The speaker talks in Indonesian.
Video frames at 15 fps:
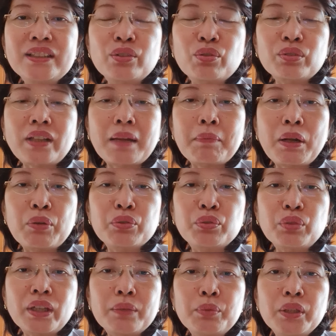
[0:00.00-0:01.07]
terutama
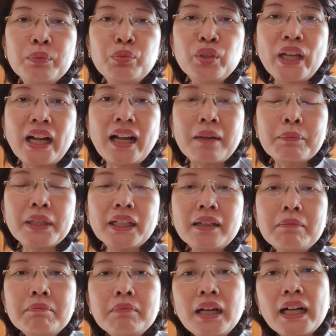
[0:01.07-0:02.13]
untuk ibu-ibu yang hamil
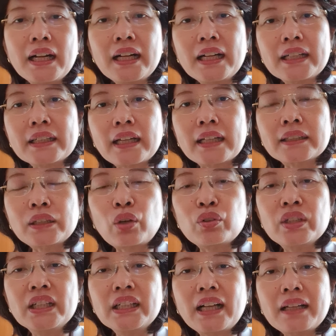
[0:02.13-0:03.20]
kembar
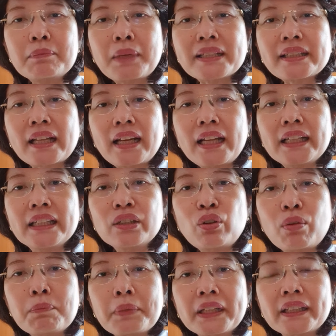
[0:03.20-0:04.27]
atau dengan masalah
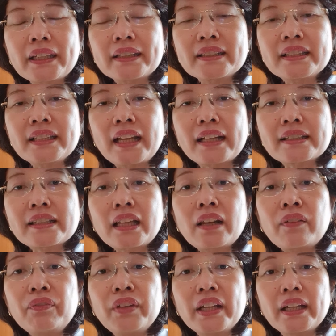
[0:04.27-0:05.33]
inkompetensia
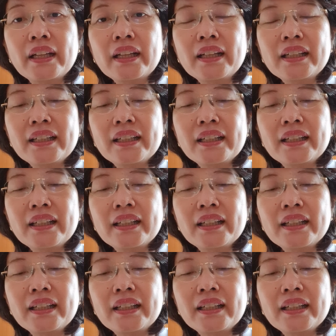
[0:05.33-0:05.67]
serviks